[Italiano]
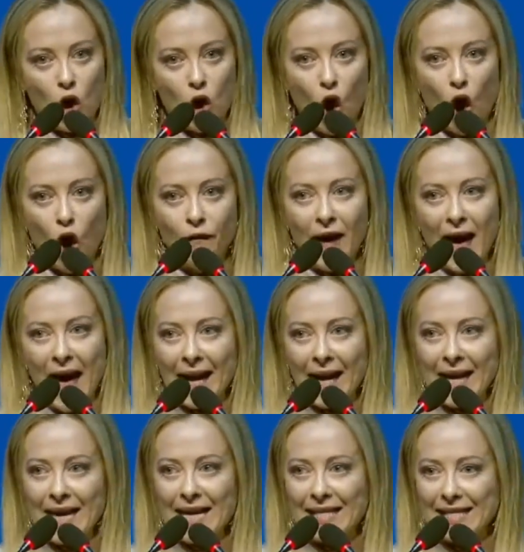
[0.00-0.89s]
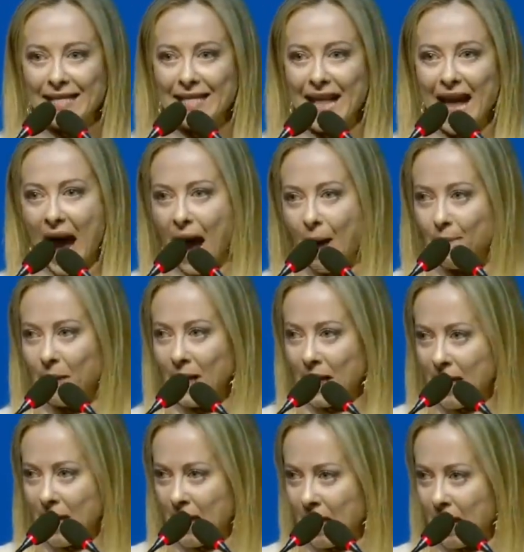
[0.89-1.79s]
governi
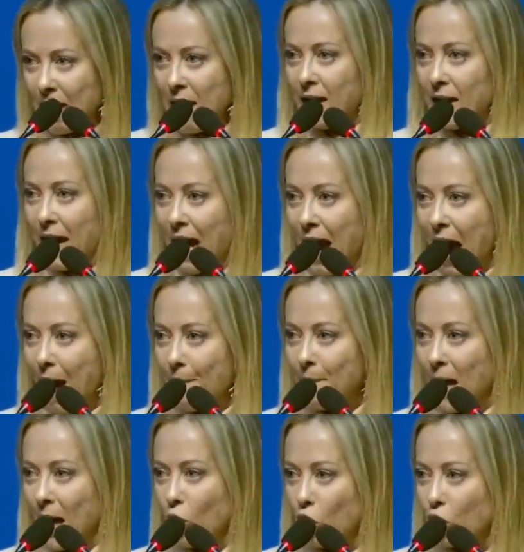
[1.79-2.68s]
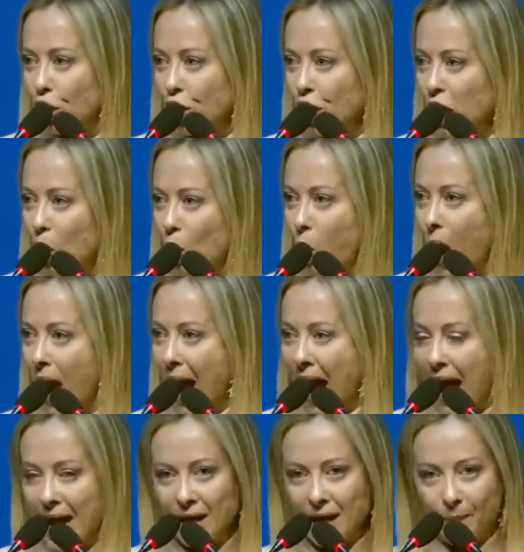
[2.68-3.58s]
stabili che abbiano
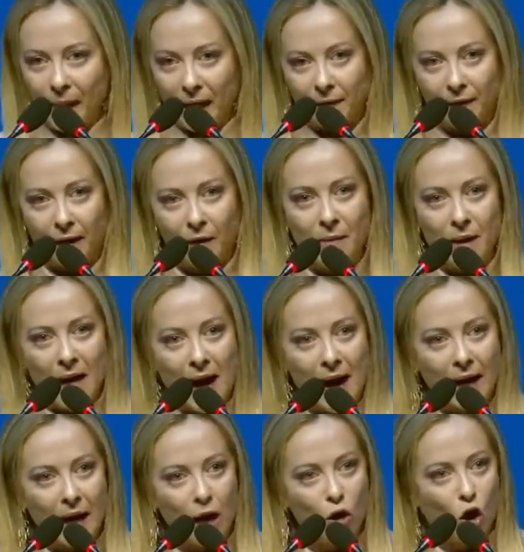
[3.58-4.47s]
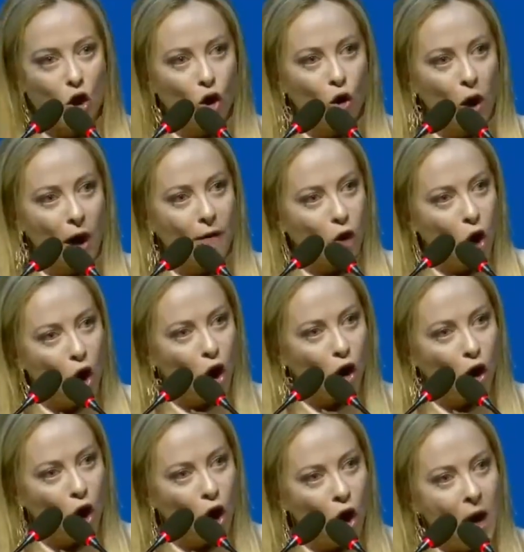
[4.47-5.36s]
cinque anni per terminare il loro
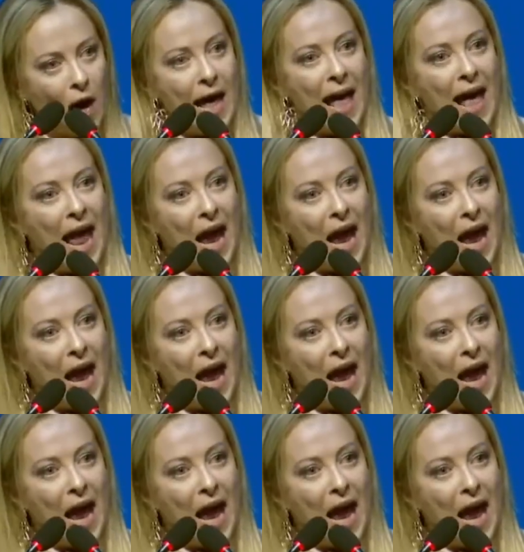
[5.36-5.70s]
lavoro